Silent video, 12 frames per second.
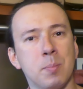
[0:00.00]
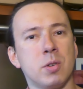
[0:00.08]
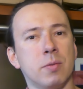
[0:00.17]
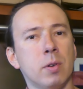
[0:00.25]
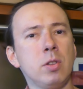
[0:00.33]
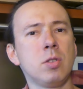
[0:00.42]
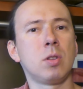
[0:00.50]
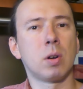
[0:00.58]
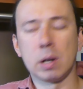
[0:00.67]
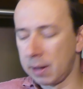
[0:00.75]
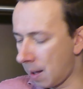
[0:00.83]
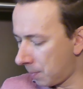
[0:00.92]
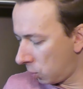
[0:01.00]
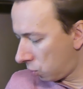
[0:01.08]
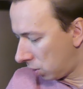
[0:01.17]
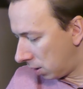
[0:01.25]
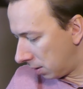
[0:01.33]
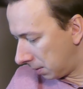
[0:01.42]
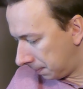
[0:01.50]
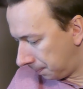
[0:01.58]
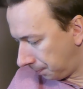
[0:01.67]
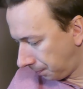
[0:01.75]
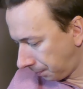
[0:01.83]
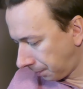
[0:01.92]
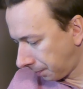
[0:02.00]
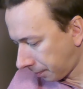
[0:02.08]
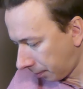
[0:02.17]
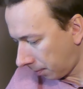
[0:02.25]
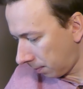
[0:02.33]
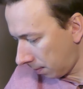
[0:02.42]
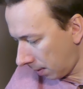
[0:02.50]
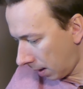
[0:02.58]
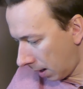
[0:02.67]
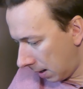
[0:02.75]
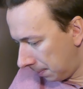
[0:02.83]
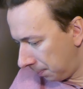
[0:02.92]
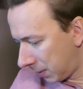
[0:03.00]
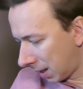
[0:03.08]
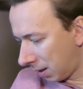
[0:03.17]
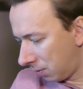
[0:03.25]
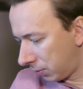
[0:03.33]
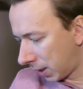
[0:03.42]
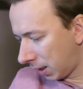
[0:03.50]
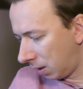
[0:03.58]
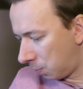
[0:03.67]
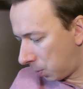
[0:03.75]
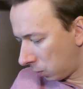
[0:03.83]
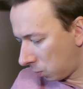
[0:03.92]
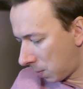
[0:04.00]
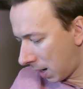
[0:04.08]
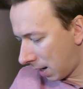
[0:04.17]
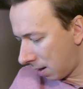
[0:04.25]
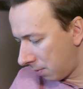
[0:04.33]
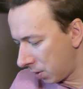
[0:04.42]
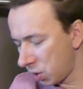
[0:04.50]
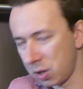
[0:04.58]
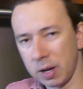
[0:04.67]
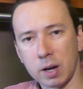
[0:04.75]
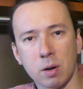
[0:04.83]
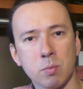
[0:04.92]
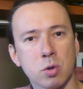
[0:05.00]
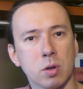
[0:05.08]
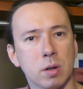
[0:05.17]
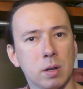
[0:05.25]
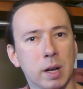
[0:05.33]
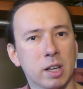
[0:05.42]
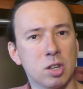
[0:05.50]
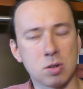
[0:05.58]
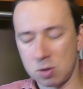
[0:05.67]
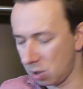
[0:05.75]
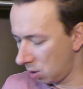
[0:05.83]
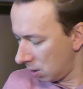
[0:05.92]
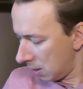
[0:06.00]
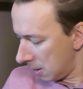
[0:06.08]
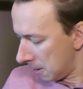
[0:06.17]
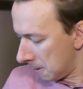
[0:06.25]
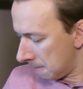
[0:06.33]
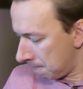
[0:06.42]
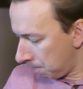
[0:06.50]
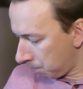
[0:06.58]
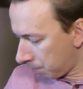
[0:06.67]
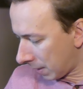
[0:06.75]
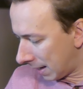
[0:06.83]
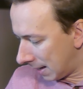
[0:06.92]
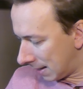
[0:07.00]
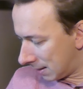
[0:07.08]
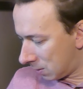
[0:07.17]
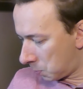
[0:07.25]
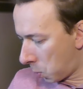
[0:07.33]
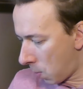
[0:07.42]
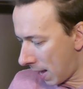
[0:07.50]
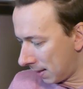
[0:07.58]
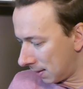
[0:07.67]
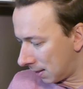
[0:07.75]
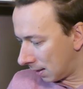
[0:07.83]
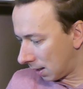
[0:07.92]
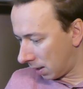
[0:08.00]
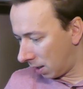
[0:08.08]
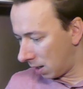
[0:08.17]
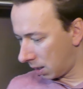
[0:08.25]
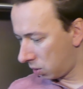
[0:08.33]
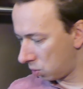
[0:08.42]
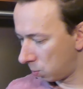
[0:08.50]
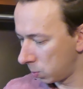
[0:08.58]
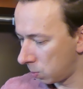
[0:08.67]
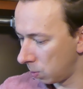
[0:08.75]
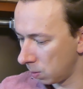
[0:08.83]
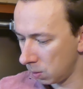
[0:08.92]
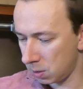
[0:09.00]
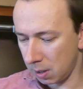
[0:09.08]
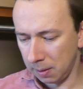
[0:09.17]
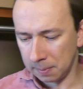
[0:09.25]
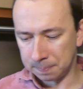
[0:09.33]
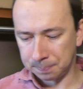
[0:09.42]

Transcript: Przywodzi trochę na myśl mm, taki, w takich posmakach właśnie jakąś, jakieś e, spumante takie lekko musujące.